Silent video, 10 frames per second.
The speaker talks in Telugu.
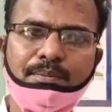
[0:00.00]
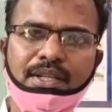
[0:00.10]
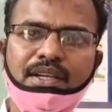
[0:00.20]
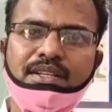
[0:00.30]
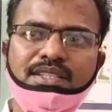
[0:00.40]

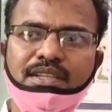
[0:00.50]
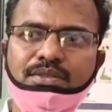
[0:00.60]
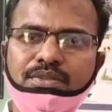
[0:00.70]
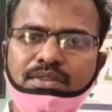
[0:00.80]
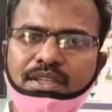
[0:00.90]
పదిహేడు
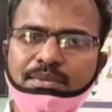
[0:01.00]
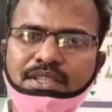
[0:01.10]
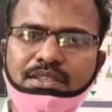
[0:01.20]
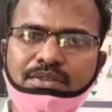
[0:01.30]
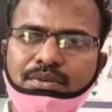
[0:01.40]
శాతం తేమ
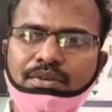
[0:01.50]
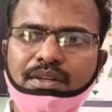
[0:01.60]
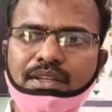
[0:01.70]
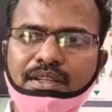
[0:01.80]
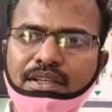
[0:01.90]
శాతం ఇవ్వడం
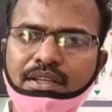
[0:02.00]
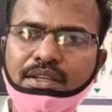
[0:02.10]
అనేది